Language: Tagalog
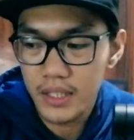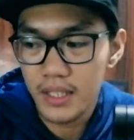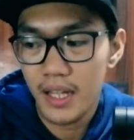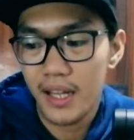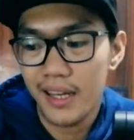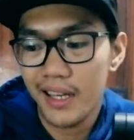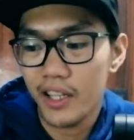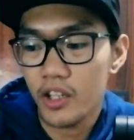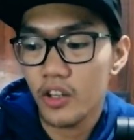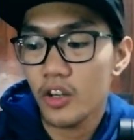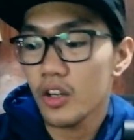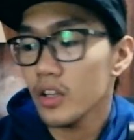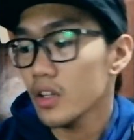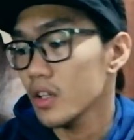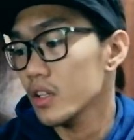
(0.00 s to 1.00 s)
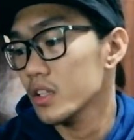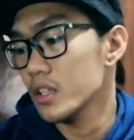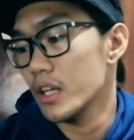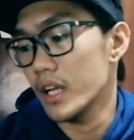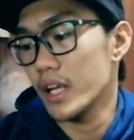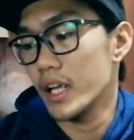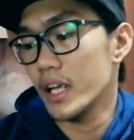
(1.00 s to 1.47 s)
sa linggo
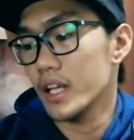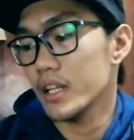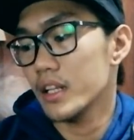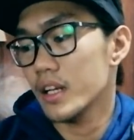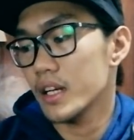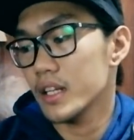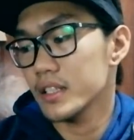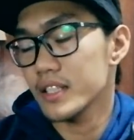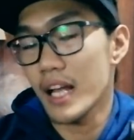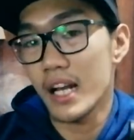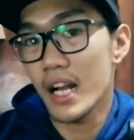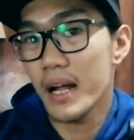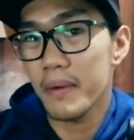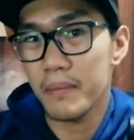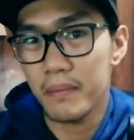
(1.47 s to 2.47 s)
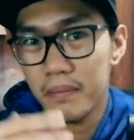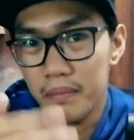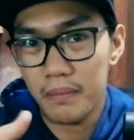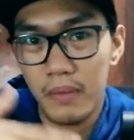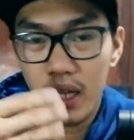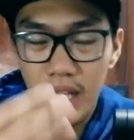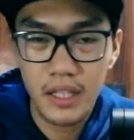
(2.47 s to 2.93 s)
and uh, sana
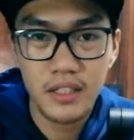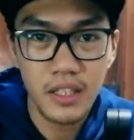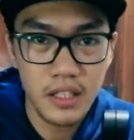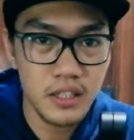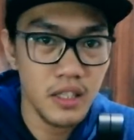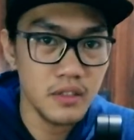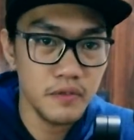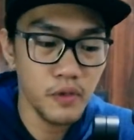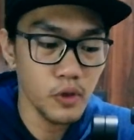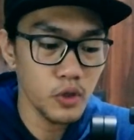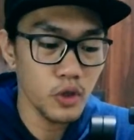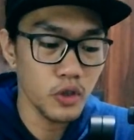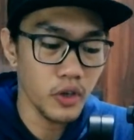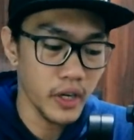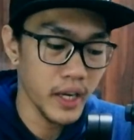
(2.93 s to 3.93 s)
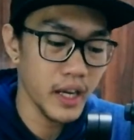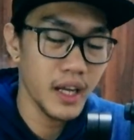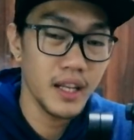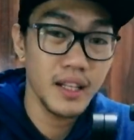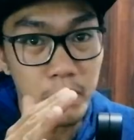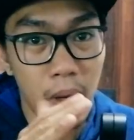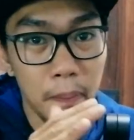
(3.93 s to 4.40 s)
maging successful yun, no?
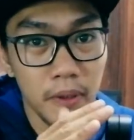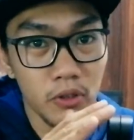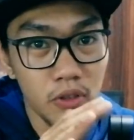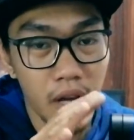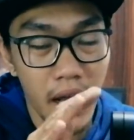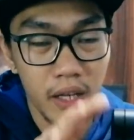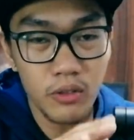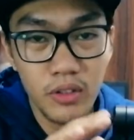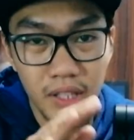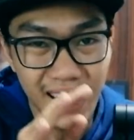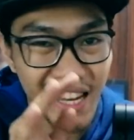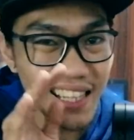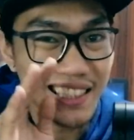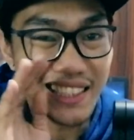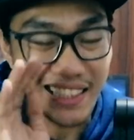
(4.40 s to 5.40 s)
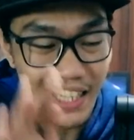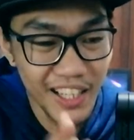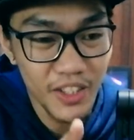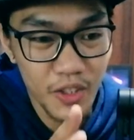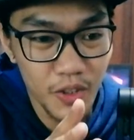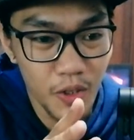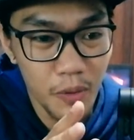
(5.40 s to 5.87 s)
And papatunayan ko na rin sa
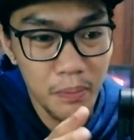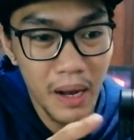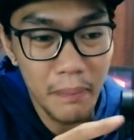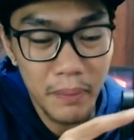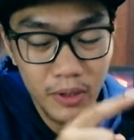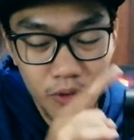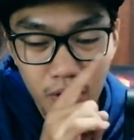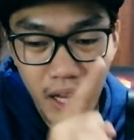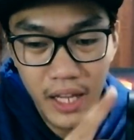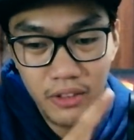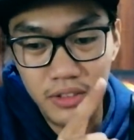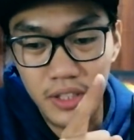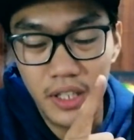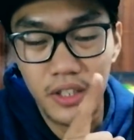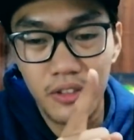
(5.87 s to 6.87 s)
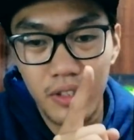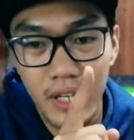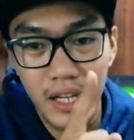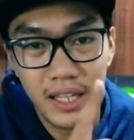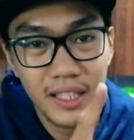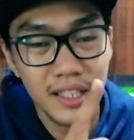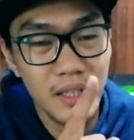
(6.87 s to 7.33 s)
inyo, no? Papatunayan ko sa inyo
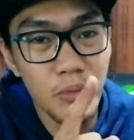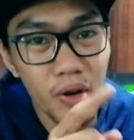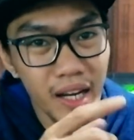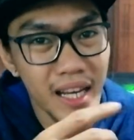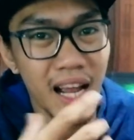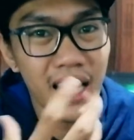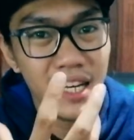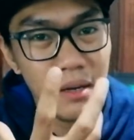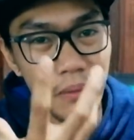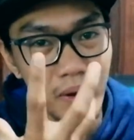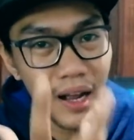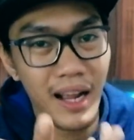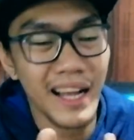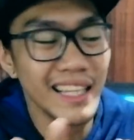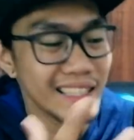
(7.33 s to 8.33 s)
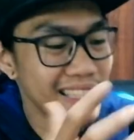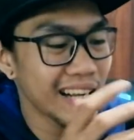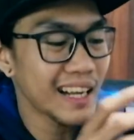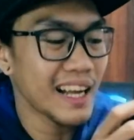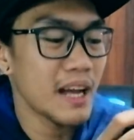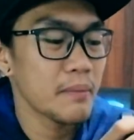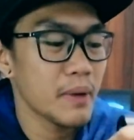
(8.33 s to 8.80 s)
na hindi mo kailangan ng
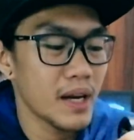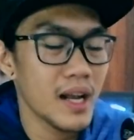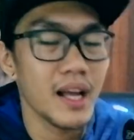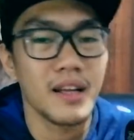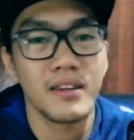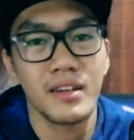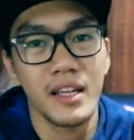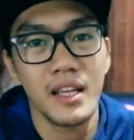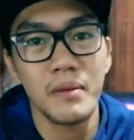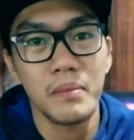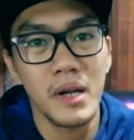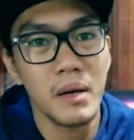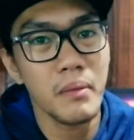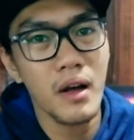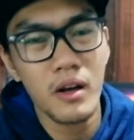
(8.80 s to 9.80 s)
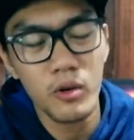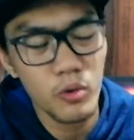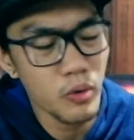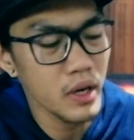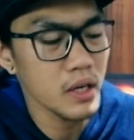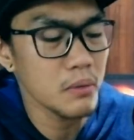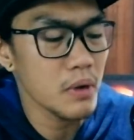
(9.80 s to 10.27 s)
magagandang camera, okay? Para
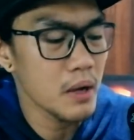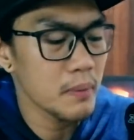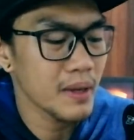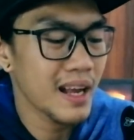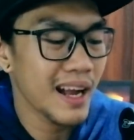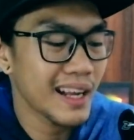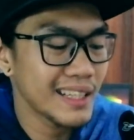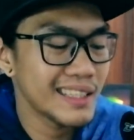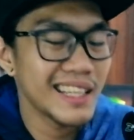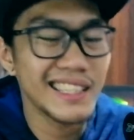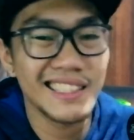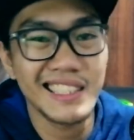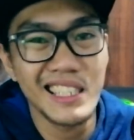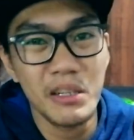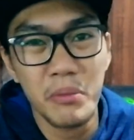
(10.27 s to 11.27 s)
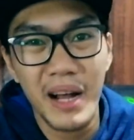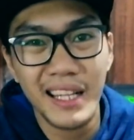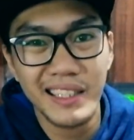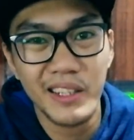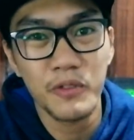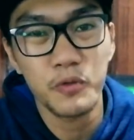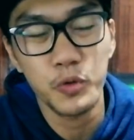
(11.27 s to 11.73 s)
makakuha ng mga magagandang
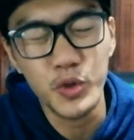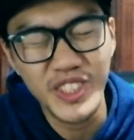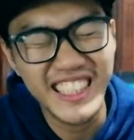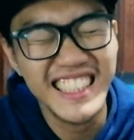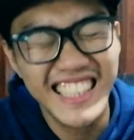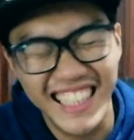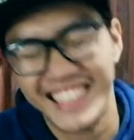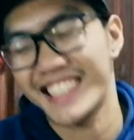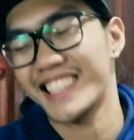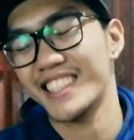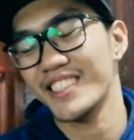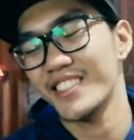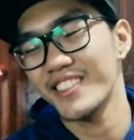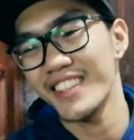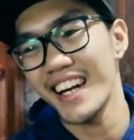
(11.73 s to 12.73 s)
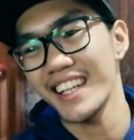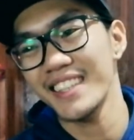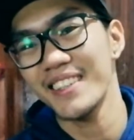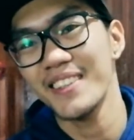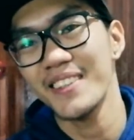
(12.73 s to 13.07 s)
cinematic footages, alright?